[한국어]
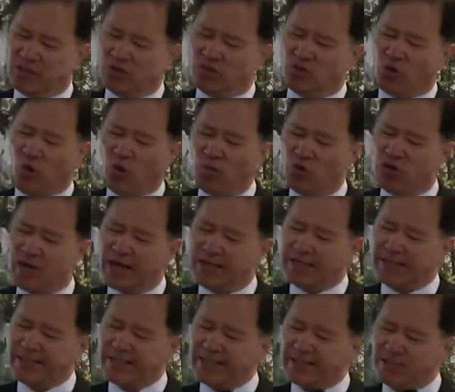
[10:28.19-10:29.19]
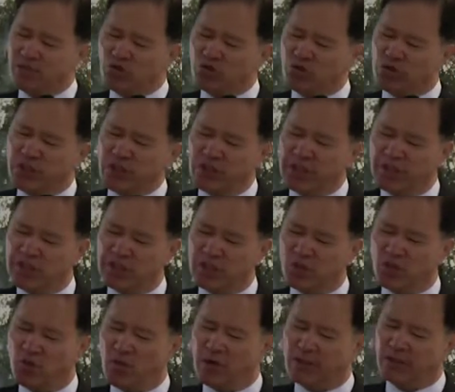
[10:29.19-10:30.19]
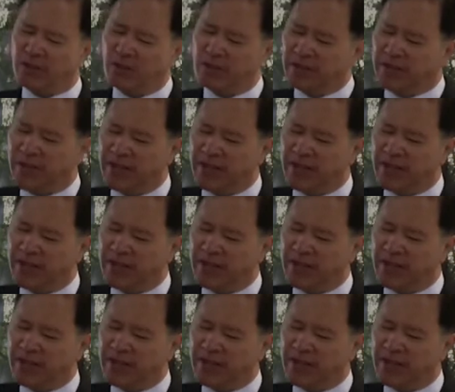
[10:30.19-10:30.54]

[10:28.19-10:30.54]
너무나 큰 귀신이 들어와서